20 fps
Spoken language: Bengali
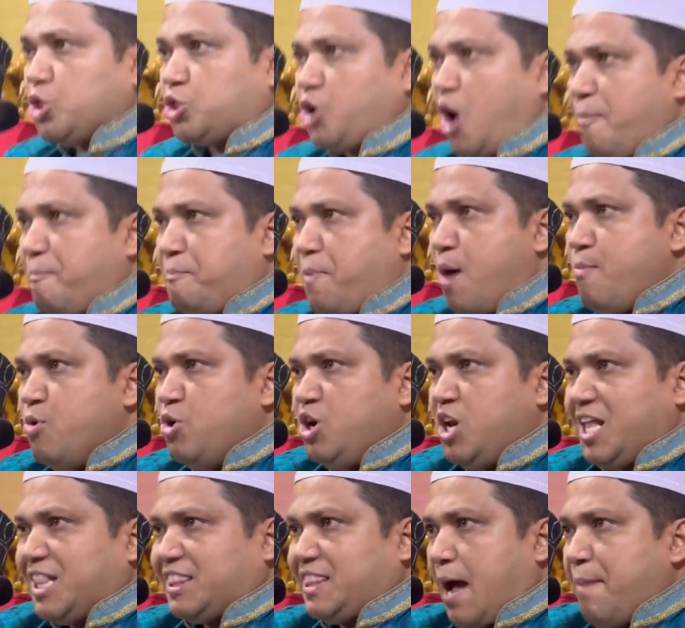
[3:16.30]

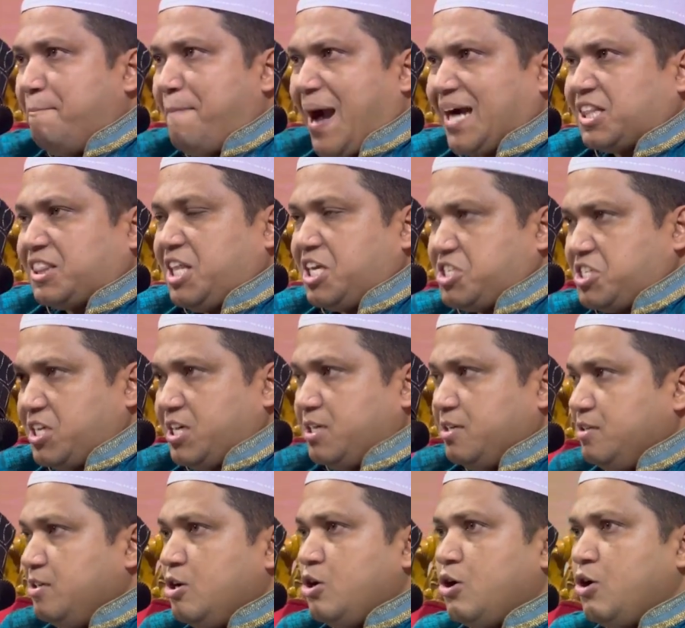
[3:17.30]
দ্রব্যমূল্যের দাম বাড়তেছে
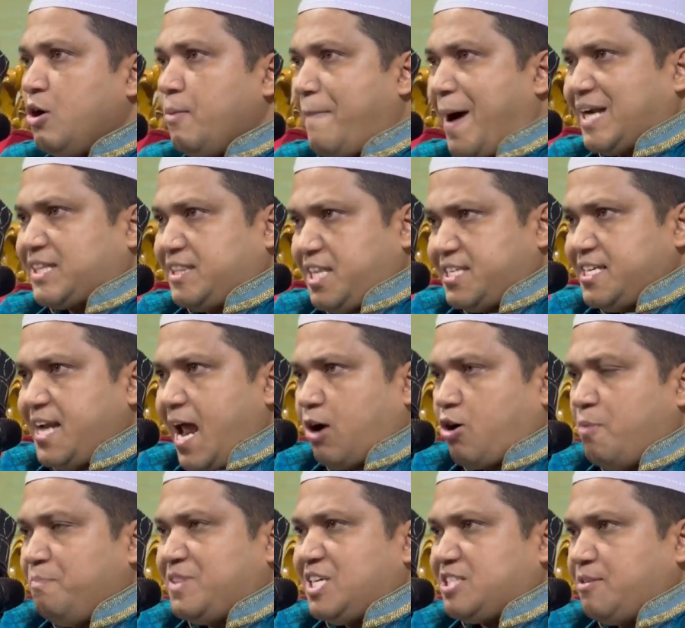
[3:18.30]
বাড়তেছে না
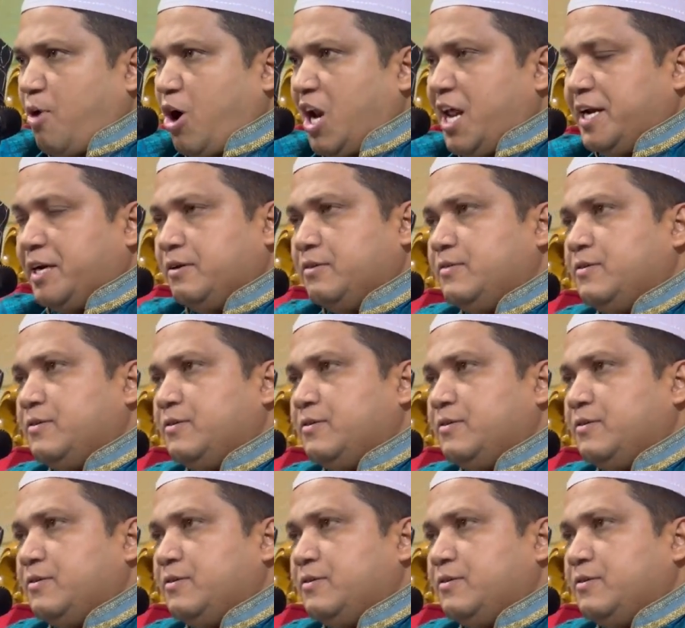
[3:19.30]
কমতেছে বলেন